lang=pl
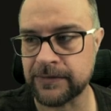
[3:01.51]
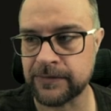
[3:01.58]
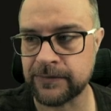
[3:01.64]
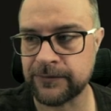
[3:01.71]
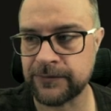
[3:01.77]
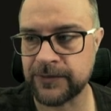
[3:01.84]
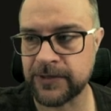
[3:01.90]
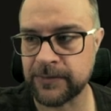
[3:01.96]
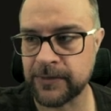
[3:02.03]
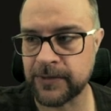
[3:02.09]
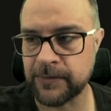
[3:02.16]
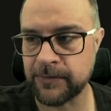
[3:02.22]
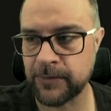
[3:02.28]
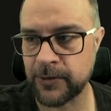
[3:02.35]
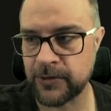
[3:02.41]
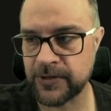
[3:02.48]
w tym
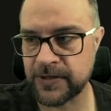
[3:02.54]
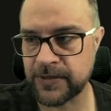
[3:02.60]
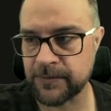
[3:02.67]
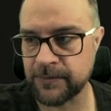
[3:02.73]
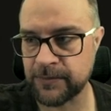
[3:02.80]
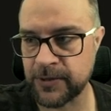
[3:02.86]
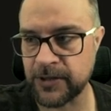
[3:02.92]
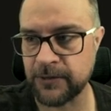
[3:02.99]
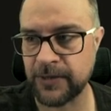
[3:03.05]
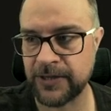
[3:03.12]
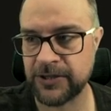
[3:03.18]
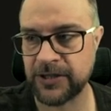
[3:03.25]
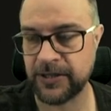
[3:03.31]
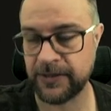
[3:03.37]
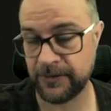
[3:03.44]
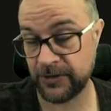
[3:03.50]
prostym
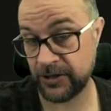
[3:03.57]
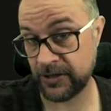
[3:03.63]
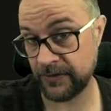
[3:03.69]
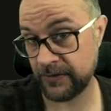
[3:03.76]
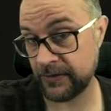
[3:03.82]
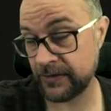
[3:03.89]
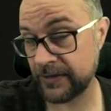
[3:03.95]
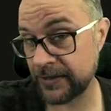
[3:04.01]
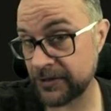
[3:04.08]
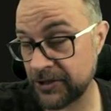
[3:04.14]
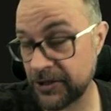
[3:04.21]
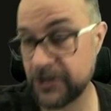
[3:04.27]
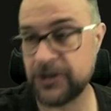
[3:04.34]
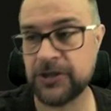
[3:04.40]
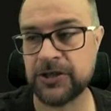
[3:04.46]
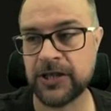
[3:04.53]
przykładzie, że to
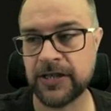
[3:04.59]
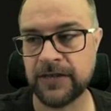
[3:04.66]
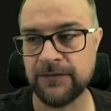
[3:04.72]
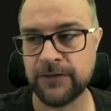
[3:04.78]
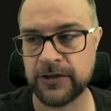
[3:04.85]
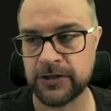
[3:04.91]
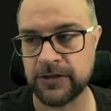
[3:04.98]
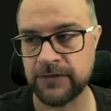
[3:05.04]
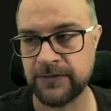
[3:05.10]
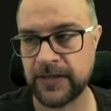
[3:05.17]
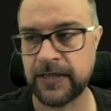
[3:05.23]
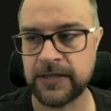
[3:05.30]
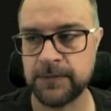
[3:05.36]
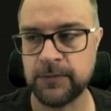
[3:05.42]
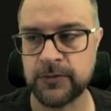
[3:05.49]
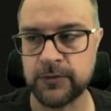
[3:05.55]
dziedziczenie właśnie w
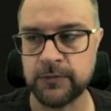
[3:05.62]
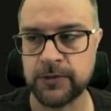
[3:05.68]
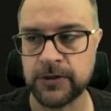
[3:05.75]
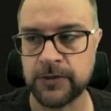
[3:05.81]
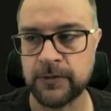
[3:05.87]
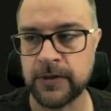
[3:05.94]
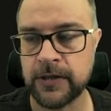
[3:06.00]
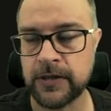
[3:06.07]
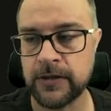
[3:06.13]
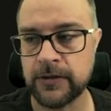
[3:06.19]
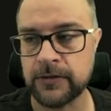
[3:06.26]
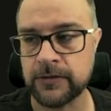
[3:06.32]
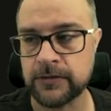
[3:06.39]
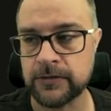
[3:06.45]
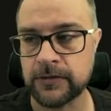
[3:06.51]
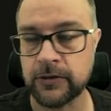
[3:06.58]
taki sposób się
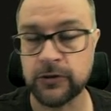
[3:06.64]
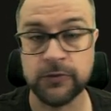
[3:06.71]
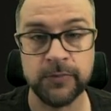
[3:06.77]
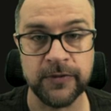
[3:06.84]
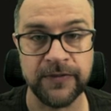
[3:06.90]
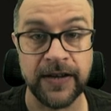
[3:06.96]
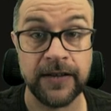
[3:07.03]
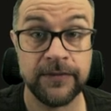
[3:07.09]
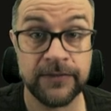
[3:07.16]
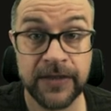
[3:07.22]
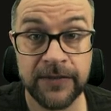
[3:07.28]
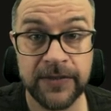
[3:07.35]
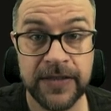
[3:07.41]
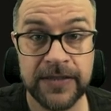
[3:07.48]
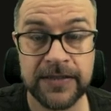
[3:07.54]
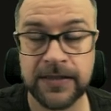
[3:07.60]
y, odbywa. W
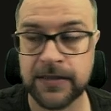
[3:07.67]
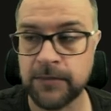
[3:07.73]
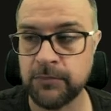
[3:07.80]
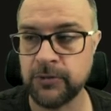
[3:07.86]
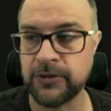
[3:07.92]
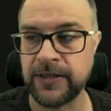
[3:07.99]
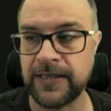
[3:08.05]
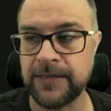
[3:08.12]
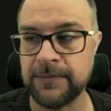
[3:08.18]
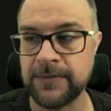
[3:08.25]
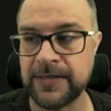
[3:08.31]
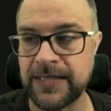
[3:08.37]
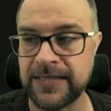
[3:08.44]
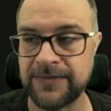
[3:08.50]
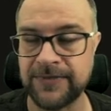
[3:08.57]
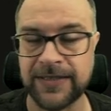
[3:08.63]
nawiasach podajemy
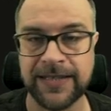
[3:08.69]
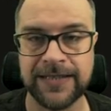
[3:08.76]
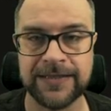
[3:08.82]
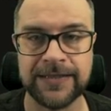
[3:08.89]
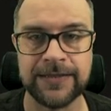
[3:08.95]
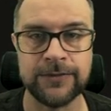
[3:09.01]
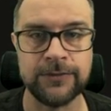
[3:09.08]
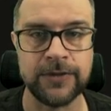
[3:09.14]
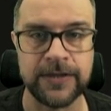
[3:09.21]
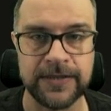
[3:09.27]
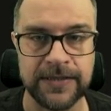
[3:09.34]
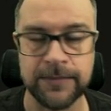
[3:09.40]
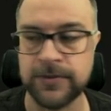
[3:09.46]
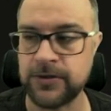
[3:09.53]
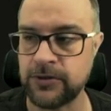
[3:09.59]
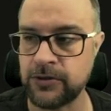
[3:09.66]
nazwy klasy, z której
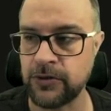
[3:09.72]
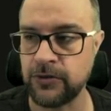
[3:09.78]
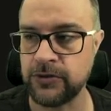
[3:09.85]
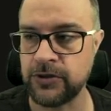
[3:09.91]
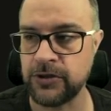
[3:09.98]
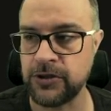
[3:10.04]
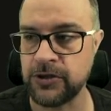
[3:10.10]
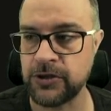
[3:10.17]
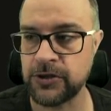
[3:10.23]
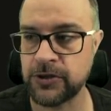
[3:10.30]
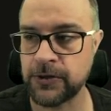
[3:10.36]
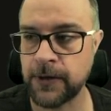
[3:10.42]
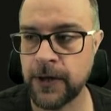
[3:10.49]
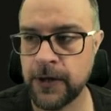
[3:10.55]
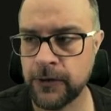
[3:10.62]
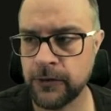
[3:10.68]
chcemy coś odziedziczyć.
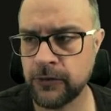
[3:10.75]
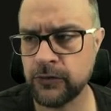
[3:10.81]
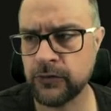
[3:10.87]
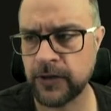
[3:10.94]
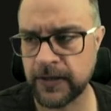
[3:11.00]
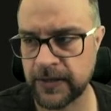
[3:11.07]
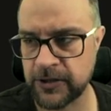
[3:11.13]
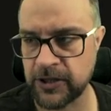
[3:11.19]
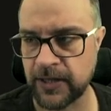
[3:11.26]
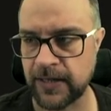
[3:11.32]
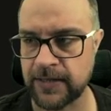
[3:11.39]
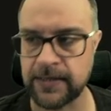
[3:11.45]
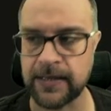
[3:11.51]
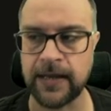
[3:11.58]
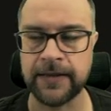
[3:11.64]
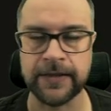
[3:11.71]
No tutaj nasza
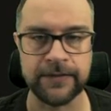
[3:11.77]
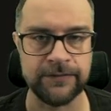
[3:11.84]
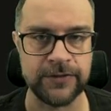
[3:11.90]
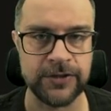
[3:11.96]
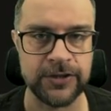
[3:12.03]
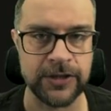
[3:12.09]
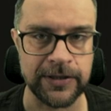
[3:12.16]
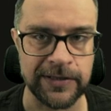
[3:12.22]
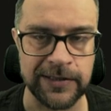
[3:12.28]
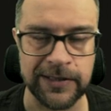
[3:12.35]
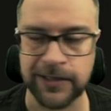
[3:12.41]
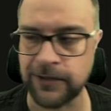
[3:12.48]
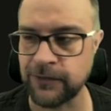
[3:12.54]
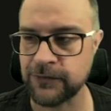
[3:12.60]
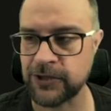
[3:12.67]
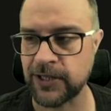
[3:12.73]
klasa A, jak widzicie,
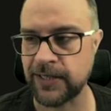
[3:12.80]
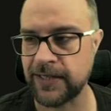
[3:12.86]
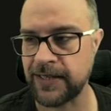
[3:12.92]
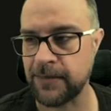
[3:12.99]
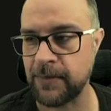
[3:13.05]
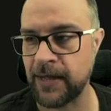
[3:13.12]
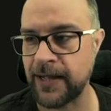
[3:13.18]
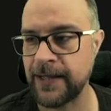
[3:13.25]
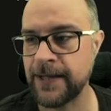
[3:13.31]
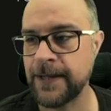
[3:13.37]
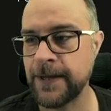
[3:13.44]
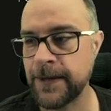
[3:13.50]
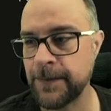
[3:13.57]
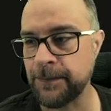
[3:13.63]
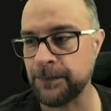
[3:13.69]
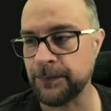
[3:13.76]
niczego w ciele nie ma.
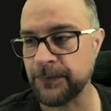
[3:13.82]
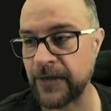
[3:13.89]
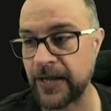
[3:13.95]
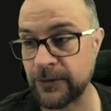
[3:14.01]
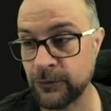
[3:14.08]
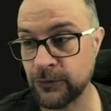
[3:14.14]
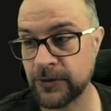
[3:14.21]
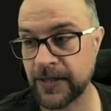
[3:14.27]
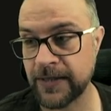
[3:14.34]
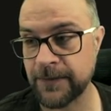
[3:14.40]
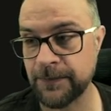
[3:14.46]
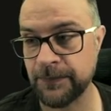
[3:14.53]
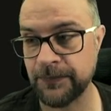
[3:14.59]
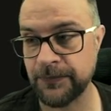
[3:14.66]
Mm, a tutaj,